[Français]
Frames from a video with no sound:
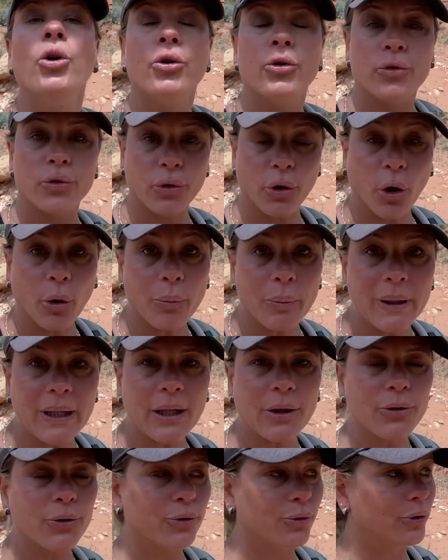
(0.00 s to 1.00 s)
se
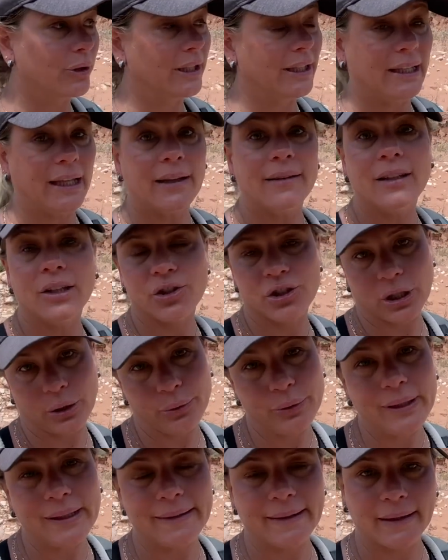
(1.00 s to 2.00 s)
remplir d'eau et il y a déjà
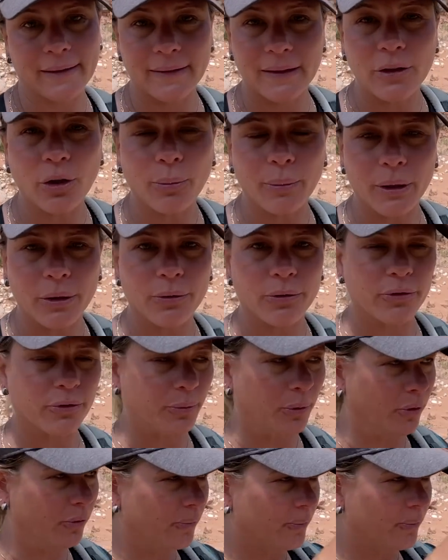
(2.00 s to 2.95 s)
eu des accidents malheureusement.